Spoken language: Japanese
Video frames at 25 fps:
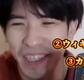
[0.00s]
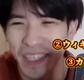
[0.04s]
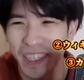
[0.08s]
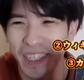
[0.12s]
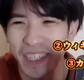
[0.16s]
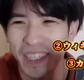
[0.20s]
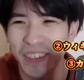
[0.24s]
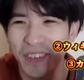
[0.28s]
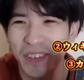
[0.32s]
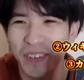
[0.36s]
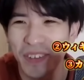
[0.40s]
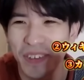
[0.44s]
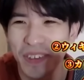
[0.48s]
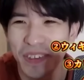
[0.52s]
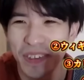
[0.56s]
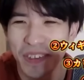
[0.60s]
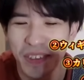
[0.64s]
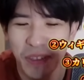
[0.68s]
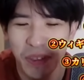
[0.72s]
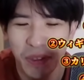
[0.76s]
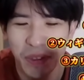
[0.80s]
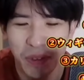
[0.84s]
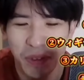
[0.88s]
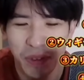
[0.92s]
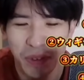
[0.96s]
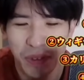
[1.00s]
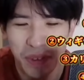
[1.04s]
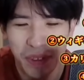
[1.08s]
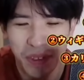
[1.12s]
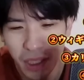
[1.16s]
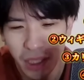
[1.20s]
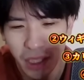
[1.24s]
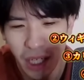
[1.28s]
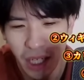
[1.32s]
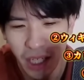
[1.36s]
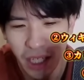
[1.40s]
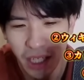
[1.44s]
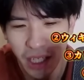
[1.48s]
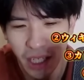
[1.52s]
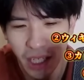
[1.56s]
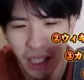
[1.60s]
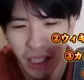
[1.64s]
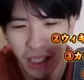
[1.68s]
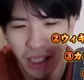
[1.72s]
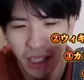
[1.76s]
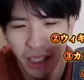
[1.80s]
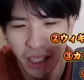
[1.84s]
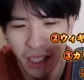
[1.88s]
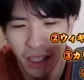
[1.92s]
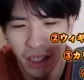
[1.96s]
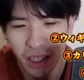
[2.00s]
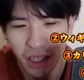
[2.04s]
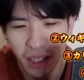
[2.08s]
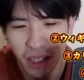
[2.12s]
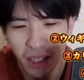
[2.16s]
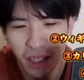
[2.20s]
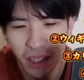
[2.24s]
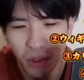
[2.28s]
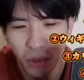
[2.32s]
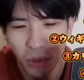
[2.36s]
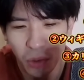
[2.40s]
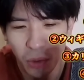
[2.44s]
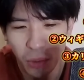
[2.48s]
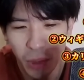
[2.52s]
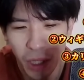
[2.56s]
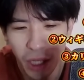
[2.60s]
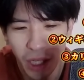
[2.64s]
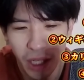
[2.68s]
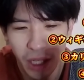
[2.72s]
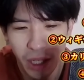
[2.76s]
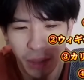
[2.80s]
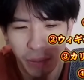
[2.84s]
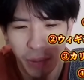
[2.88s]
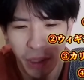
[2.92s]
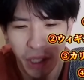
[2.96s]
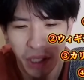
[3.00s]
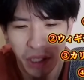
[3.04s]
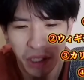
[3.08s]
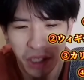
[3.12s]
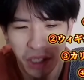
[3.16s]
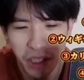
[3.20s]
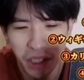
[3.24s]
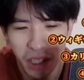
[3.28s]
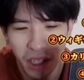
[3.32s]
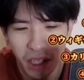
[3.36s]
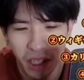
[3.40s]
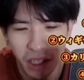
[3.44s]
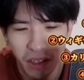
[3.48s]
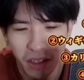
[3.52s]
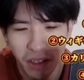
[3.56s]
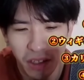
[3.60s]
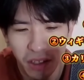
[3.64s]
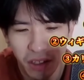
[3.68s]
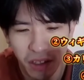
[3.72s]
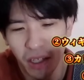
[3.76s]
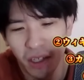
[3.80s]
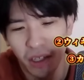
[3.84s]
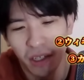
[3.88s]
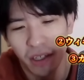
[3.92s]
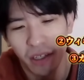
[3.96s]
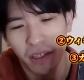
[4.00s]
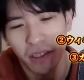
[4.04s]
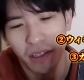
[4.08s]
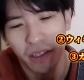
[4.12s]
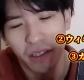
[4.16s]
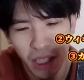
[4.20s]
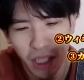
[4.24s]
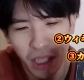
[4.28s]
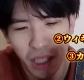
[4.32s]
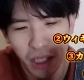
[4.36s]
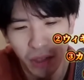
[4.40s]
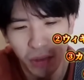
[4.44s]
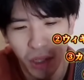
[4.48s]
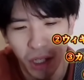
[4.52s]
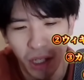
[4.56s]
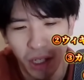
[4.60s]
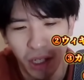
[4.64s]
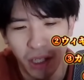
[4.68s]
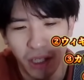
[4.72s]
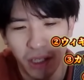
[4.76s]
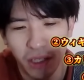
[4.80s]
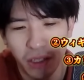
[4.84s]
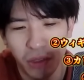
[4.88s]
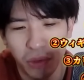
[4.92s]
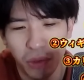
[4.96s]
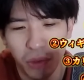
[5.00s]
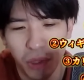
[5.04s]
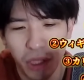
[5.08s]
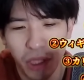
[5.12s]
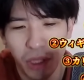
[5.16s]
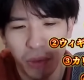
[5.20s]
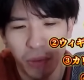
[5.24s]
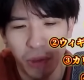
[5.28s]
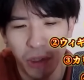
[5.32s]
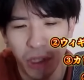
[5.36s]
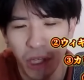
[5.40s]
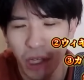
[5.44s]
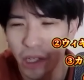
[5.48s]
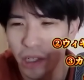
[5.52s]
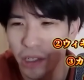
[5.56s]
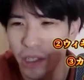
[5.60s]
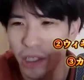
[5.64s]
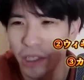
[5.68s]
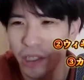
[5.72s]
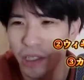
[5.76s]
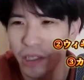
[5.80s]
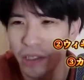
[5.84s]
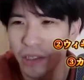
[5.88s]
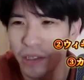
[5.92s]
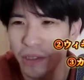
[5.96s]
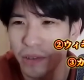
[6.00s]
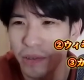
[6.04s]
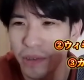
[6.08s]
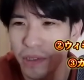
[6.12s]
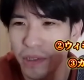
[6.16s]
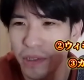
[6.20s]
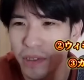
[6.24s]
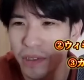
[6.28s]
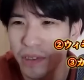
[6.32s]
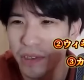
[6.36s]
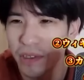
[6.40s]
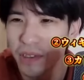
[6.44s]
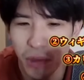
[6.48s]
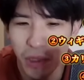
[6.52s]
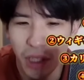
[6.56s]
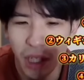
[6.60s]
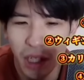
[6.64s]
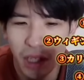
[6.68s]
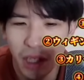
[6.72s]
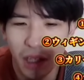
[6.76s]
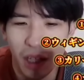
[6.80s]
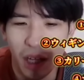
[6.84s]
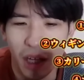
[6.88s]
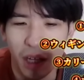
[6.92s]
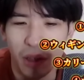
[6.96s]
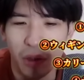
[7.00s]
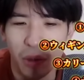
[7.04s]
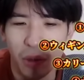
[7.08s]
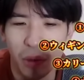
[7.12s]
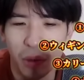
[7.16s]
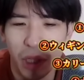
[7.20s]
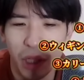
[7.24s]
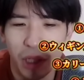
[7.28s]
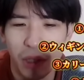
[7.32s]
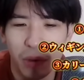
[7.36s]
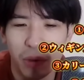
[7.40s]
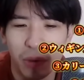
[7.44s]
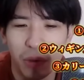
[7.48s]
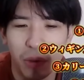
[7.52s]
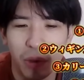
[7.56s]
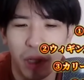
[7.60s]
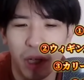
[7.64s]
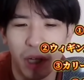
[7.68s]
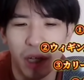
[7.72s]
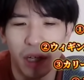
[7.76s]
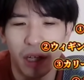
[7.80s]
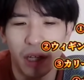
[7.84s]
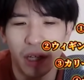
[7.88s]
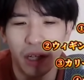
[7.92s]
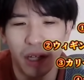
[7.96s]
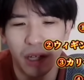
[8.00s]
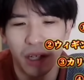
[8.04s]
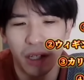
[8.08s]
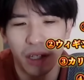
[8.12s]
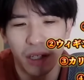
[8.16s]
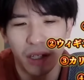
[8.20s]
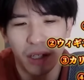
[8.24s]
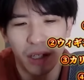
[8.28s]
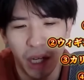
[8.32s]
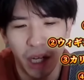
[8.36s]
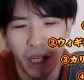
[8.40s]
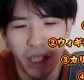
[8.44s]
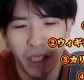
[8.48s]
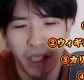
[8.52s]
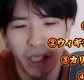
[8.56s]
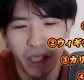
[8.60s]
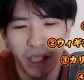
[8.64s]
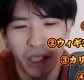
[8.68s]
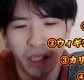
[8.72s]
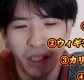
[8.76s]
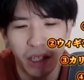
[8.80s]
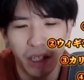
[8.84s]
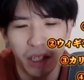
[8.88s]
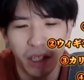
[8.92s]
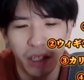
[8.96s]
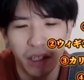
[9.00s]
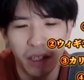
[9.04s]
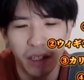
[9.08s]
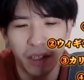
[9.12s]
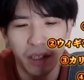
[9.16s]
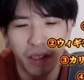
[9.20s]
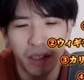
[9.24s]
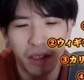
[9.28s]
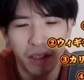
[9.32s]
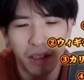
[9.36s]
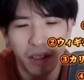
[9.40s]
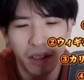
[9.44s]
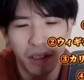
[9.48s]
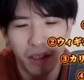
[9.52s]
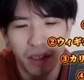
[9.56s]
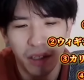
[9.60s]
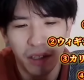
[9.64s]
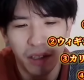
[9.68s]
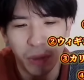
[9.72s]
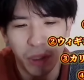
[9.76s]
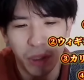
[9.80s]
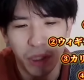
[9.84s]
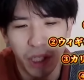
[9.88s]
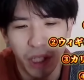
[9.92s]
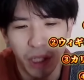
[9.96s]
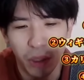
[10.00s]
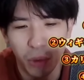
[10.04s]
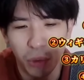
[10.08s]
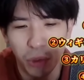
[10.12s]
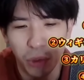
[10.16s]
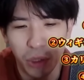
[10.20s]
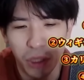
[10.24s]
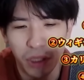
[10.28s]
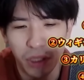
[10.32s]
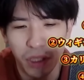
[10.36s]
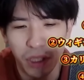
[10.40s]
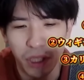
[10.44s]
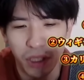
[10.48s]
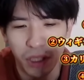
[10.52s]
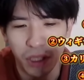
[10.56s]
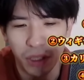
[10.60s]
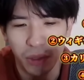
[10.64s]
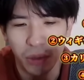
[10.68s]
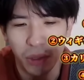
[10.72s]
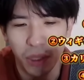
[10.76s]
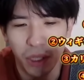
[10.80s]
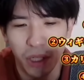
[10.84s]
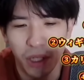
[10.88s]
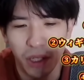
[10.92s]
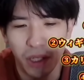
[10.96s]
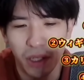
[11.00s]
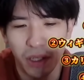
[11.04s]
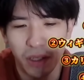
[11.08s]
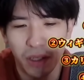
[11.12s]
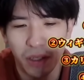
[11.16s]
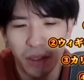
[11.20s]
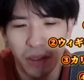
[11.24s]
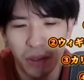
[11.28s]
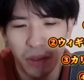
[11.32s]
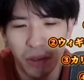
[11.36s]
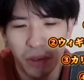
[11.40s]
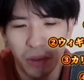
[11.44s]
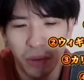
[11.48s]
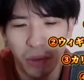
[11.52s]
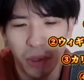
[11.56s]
わかんないけど最下位になったからお前ベンチやってカリーはそれでもならない気がするだったらトレードか、まあ、解体でチーム再構築させるか